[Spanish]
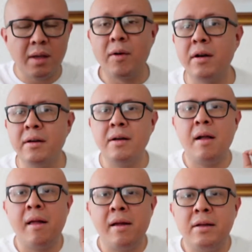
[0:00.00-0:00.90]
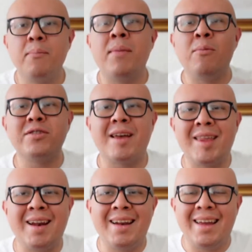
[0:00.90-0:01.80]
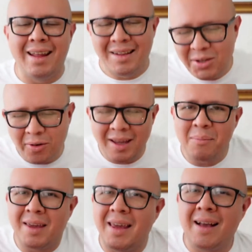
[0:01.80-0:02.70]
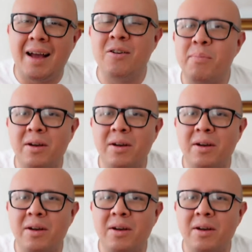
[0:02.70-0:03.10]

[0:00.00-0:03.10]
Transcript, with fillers: Bueno, vamos a darle el toque mexicano,